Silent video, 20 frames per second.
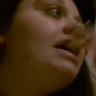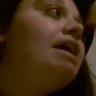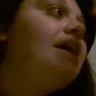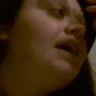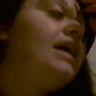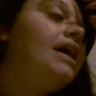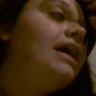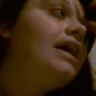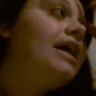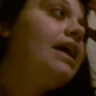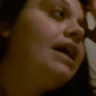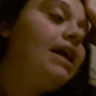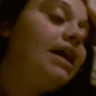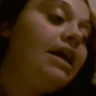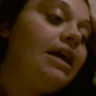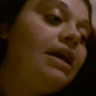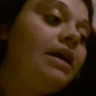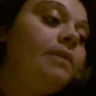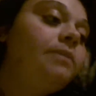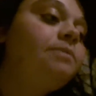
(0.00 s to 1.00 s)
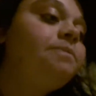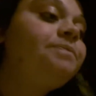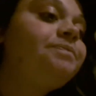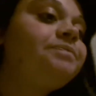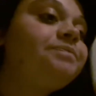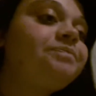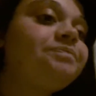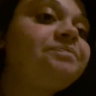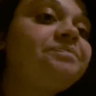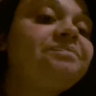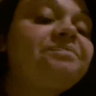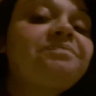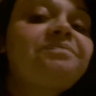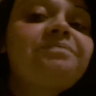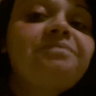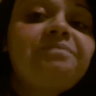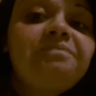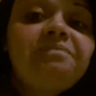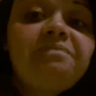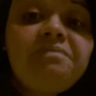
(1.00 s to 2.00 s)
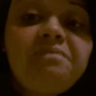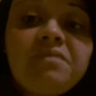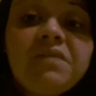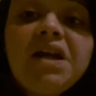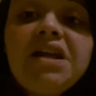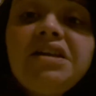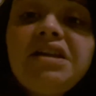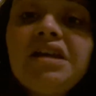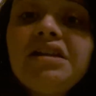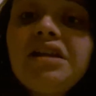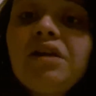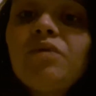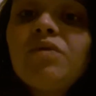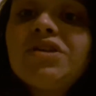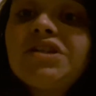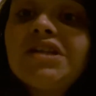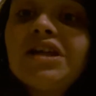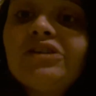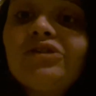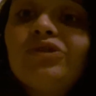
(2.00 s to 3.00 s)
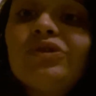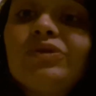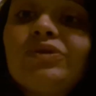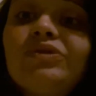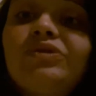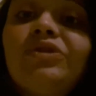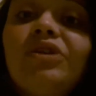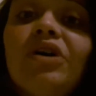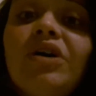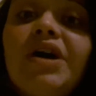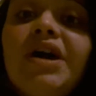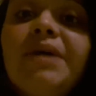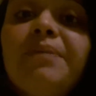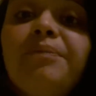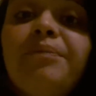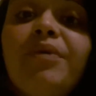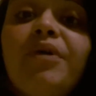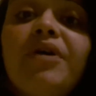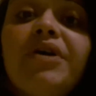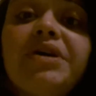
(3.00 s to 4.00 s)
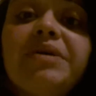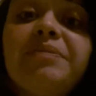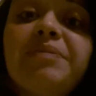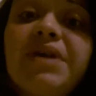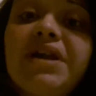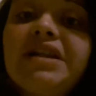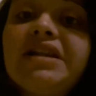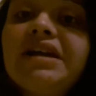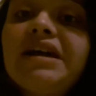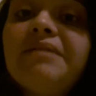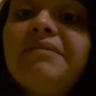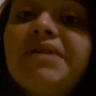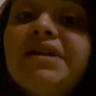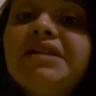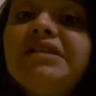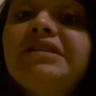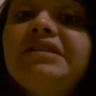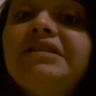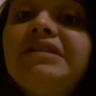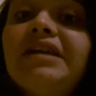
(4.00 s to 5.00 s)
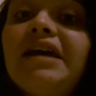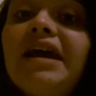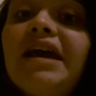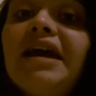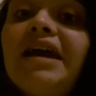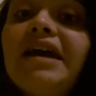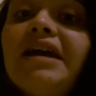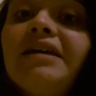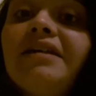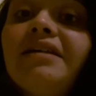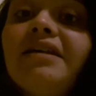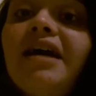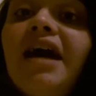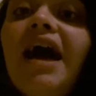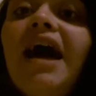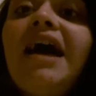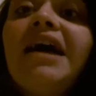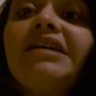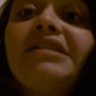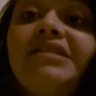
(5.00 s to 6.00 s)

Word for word: E ehm, e niente, questo è tutto. E poi praticamente... Ah